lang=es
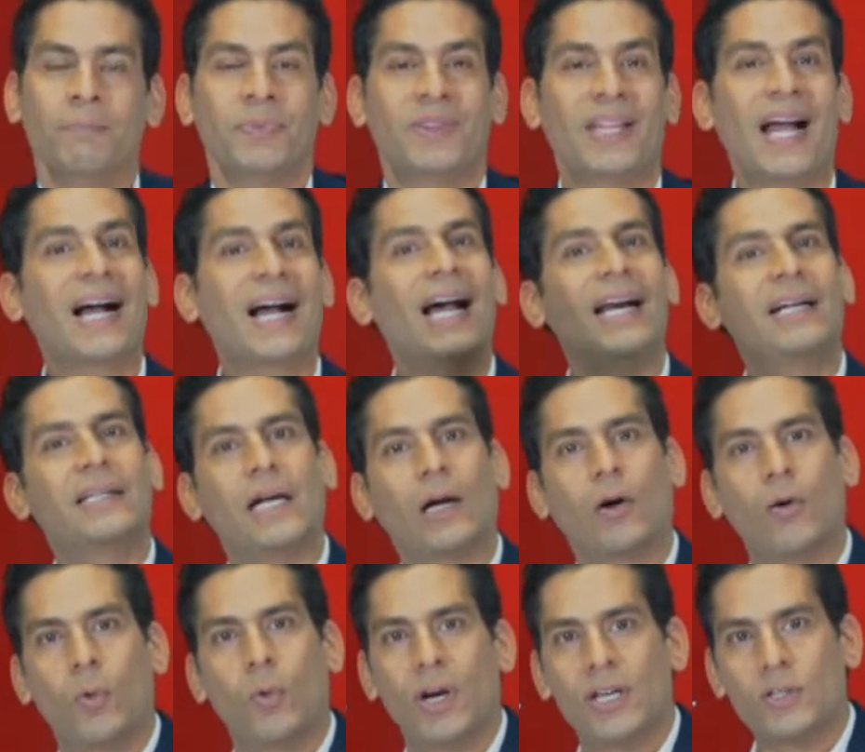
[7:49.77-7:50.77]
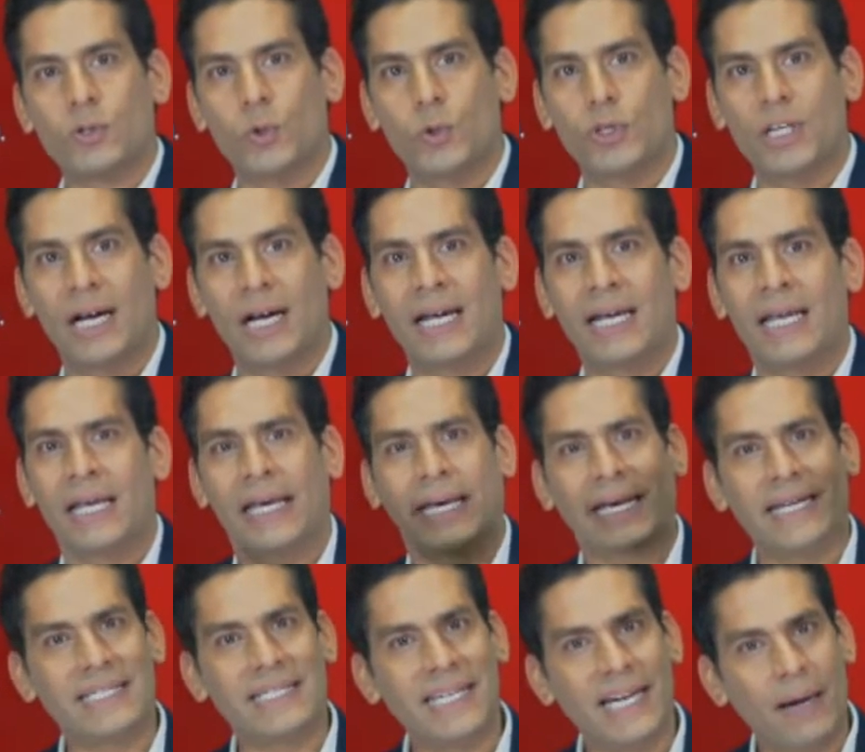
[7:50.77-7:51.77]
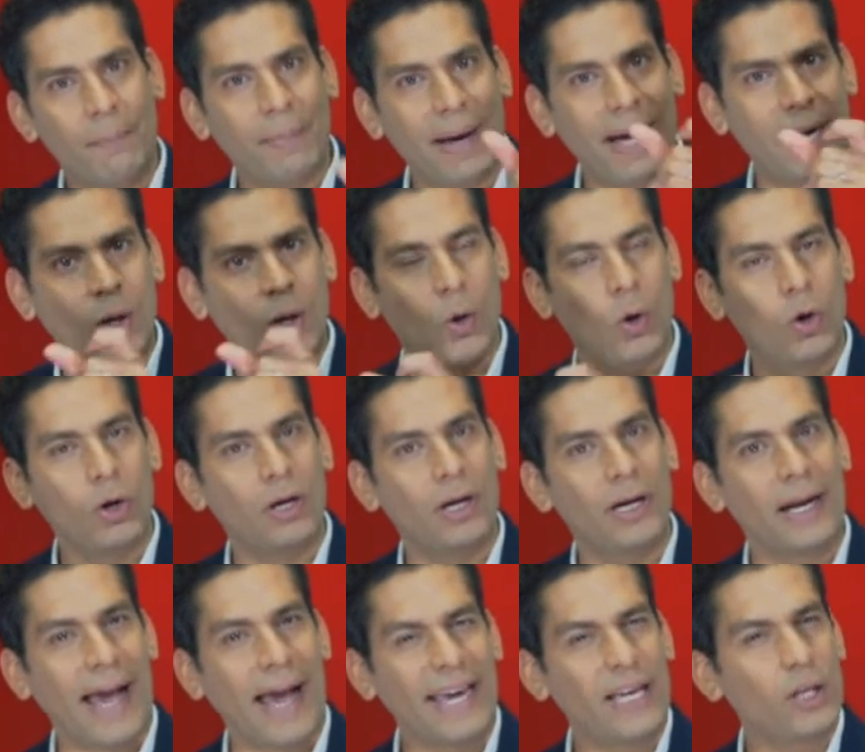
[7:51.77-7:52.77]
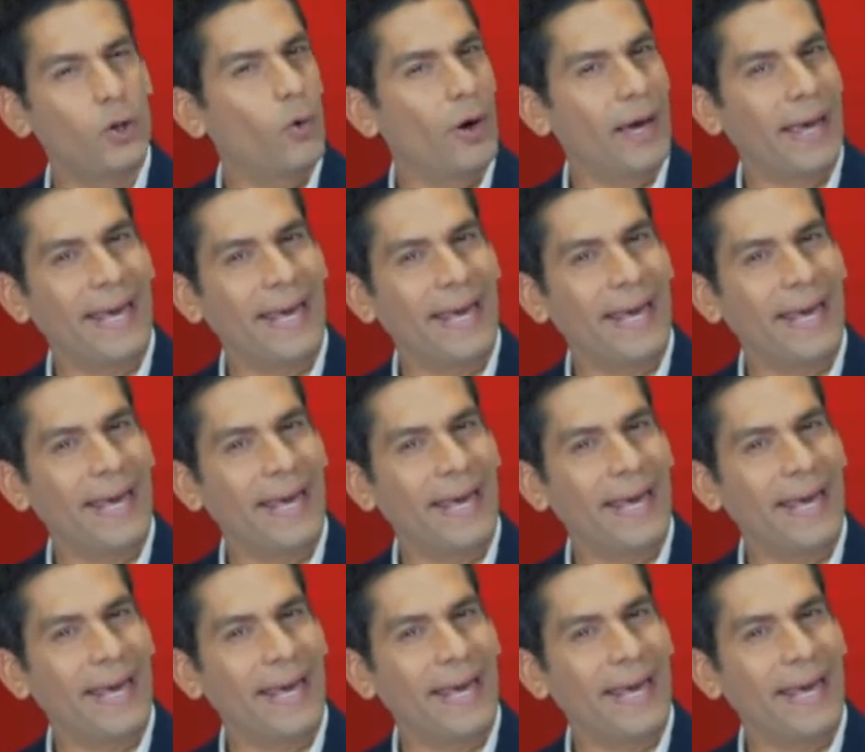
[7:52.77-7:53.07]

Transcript: tan alta como la suya y sin embargo le ha ido